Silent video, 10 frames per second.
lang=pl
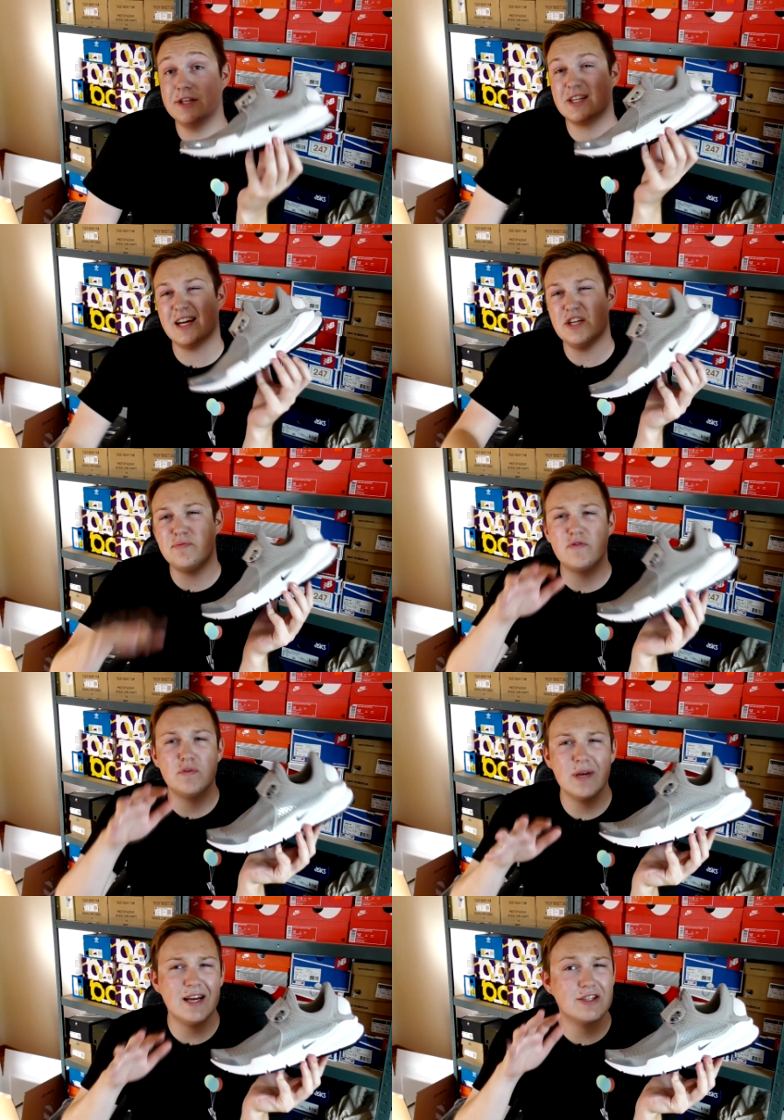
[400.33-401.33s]
I czekaliśmy w
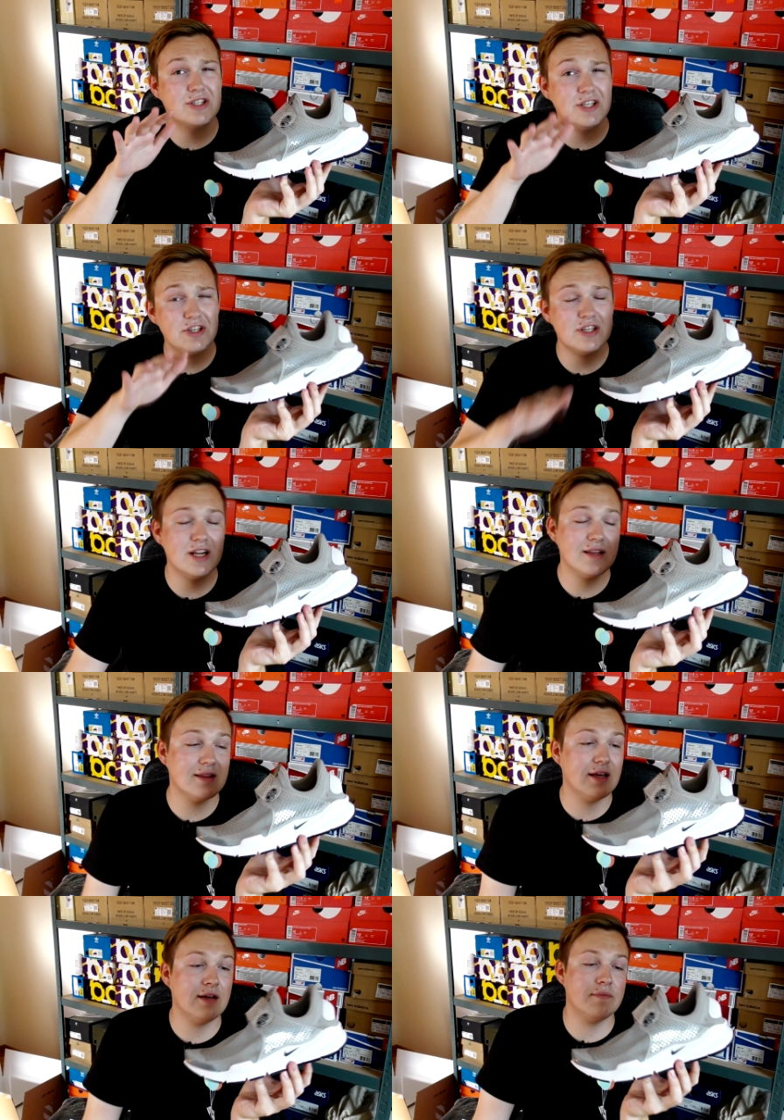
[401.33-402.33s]
sumie aż 10 lat
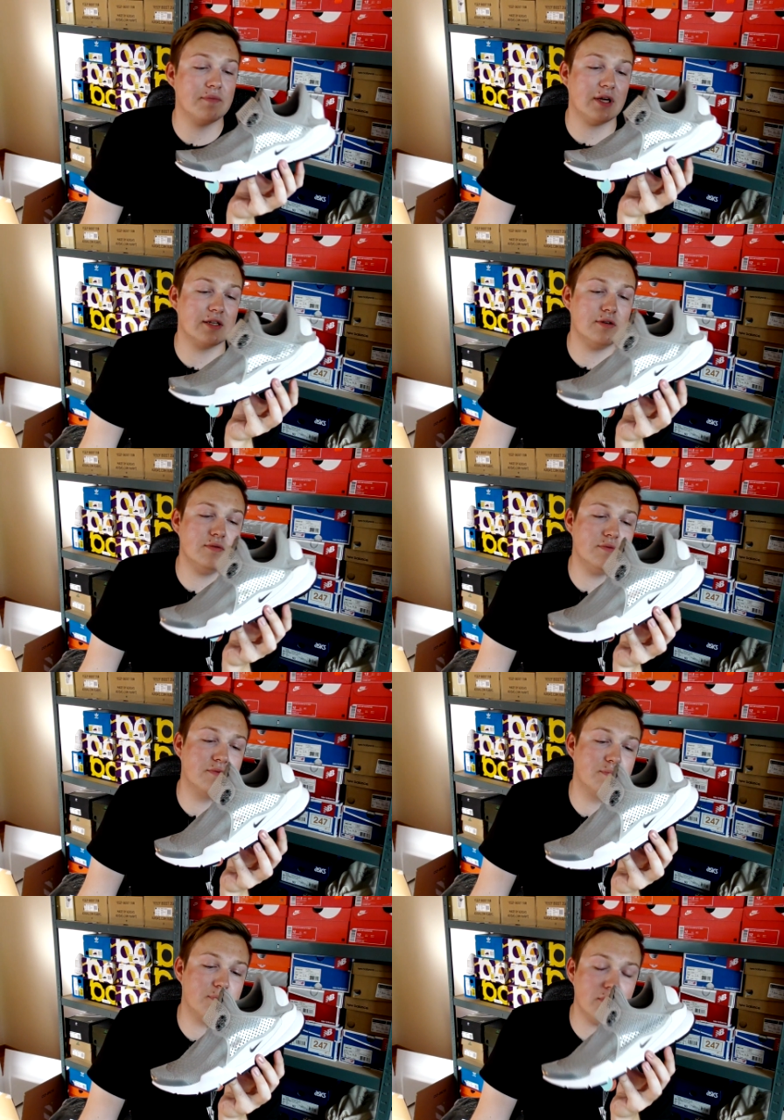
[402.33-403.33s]
na taką
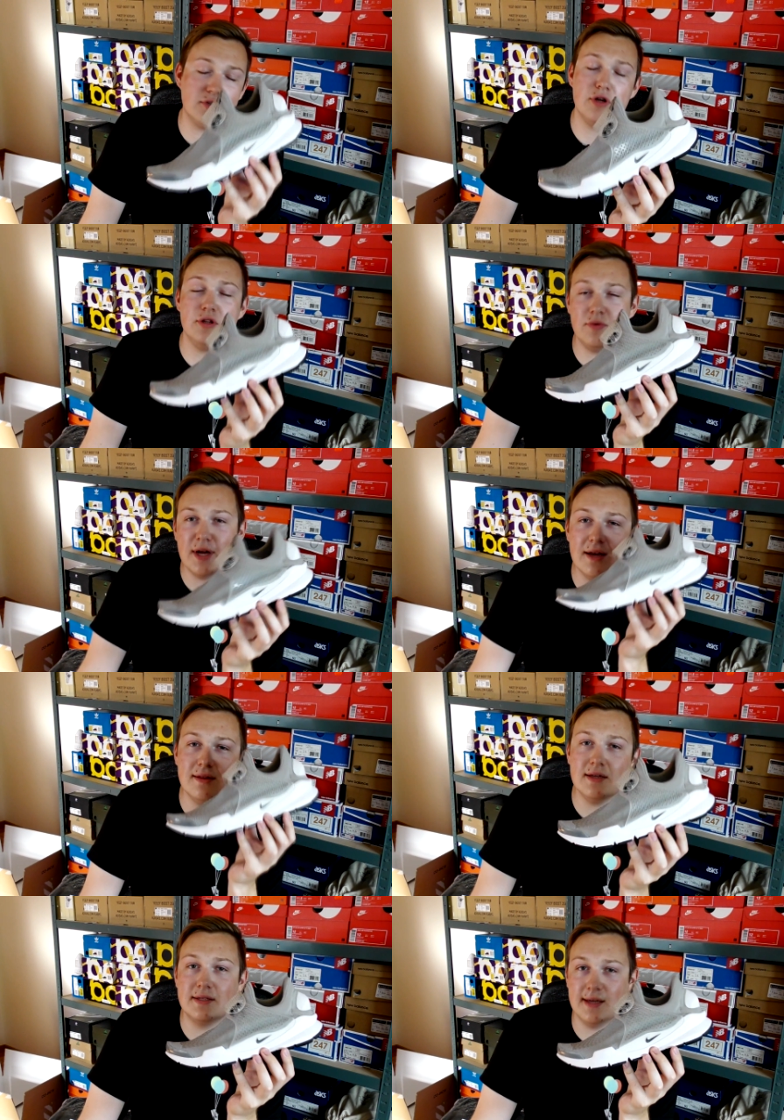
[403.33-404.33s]
porządną
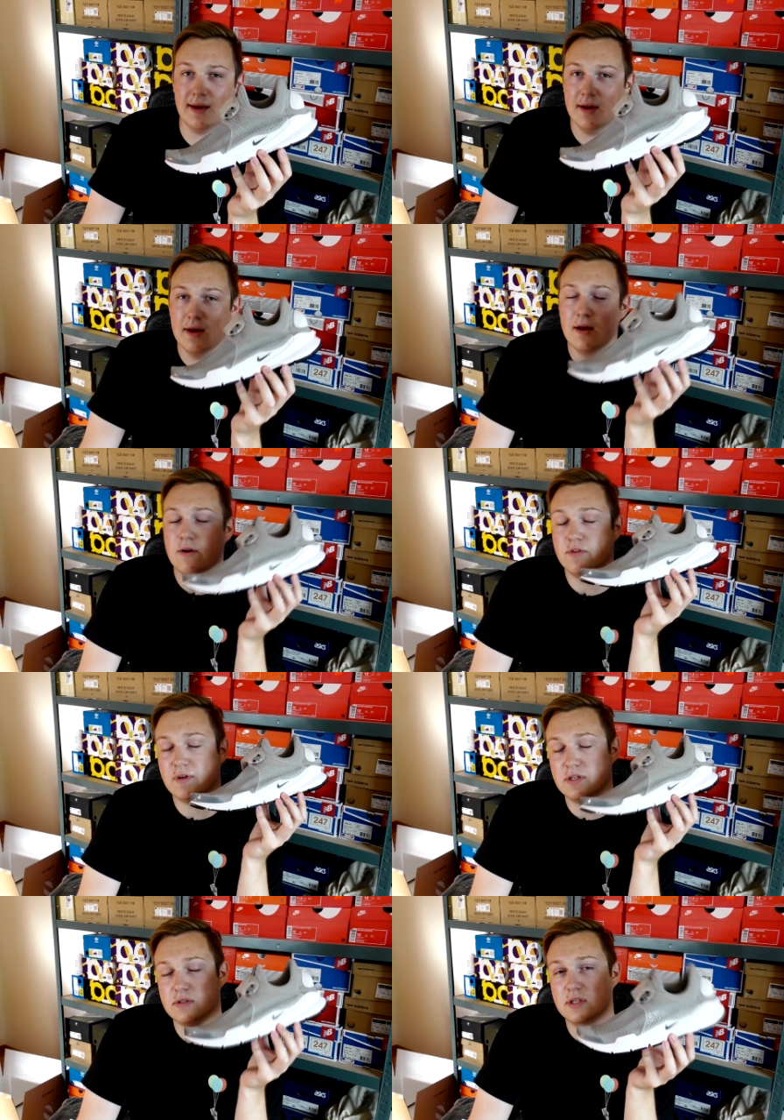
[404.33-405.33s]
reedycję. W
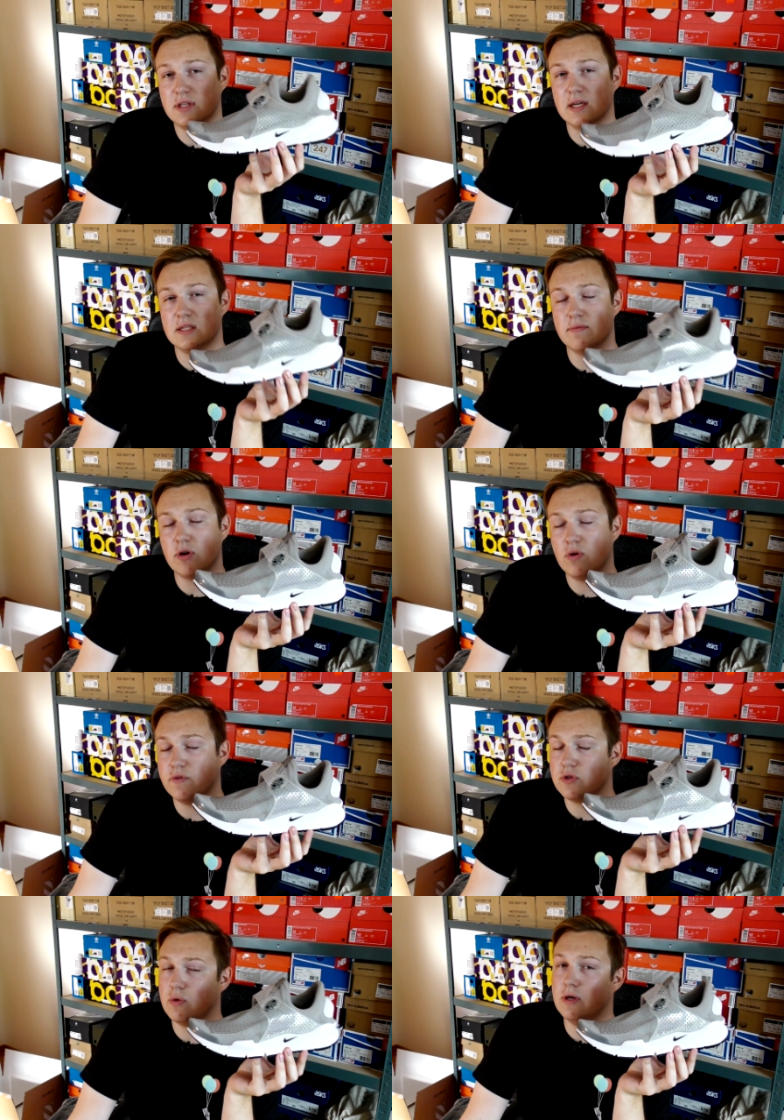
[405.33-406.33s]
2014 roku
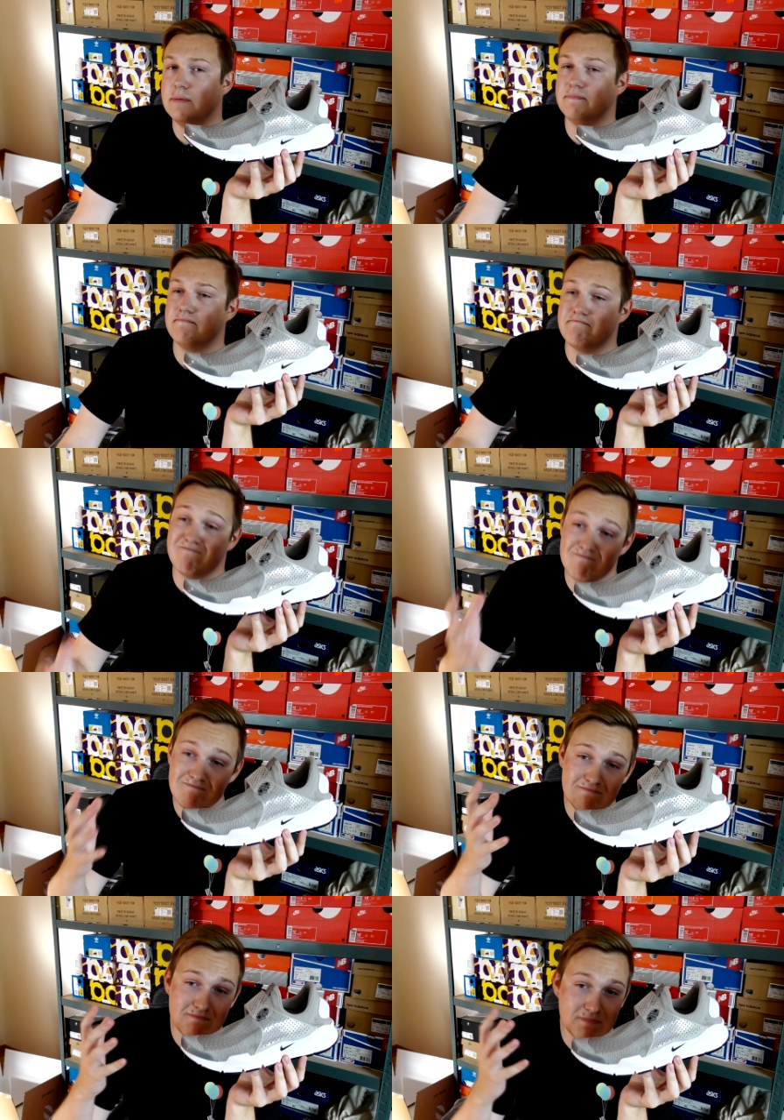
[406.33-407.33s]
wyszły
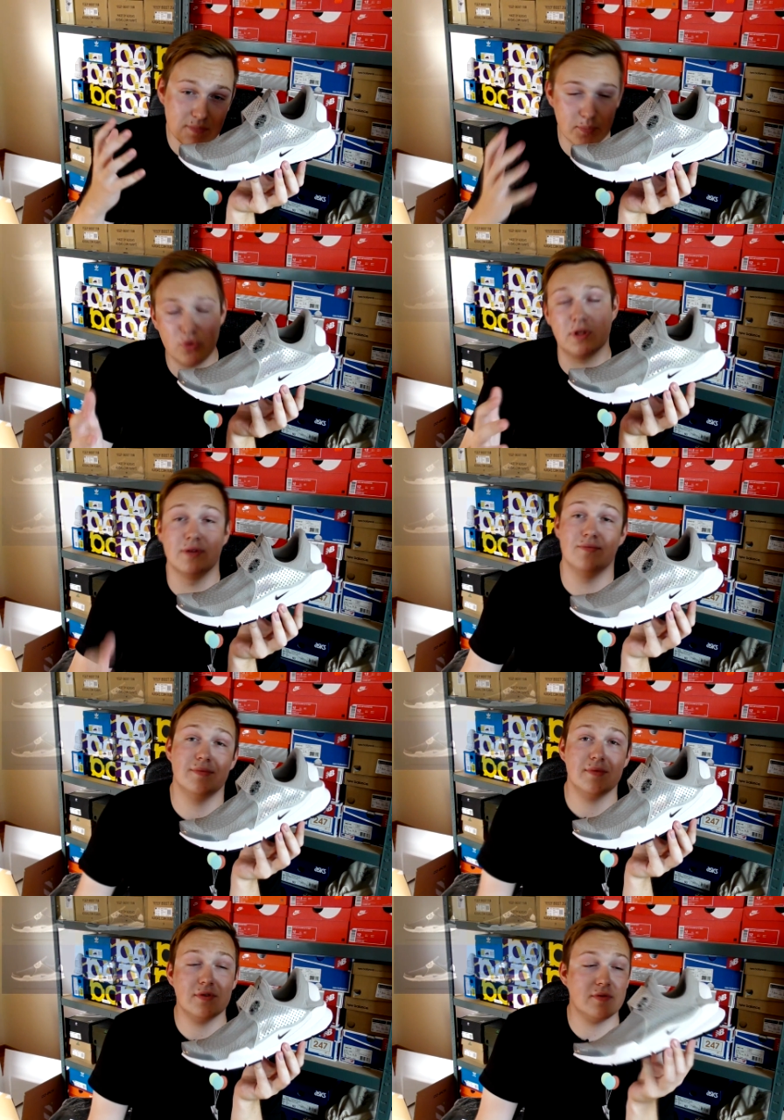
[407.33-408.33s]
buty,
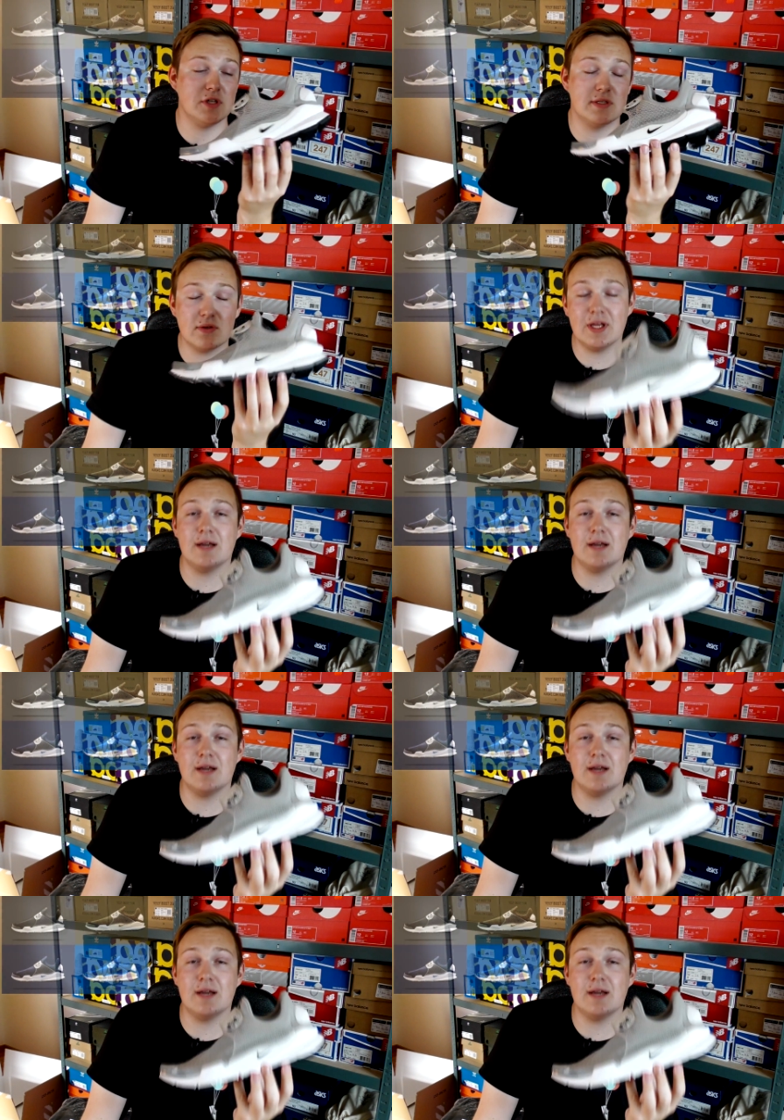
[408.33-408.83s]
y, właśnie sok